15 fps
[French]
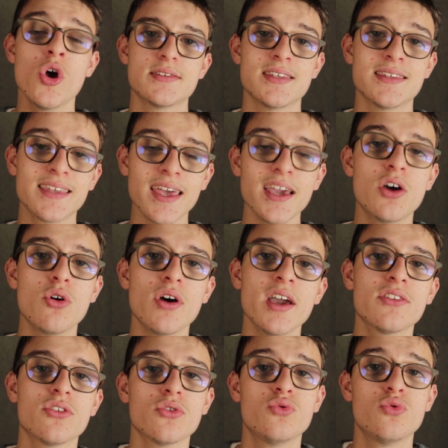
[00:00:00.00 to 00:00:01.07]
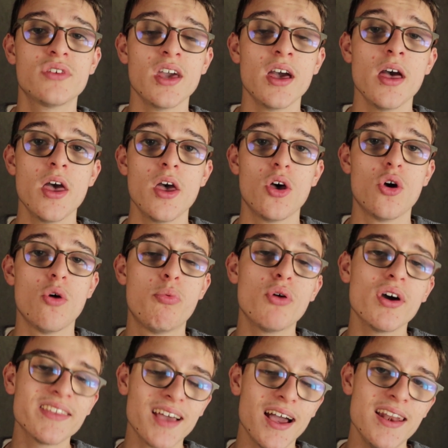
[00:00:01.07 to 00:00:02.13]
c'est très correct en tout cas
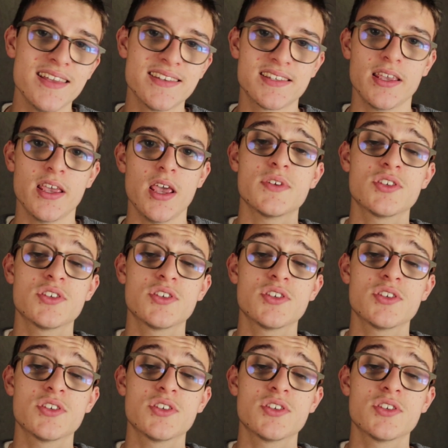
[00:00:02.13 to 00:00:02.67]
pour être à l'aise.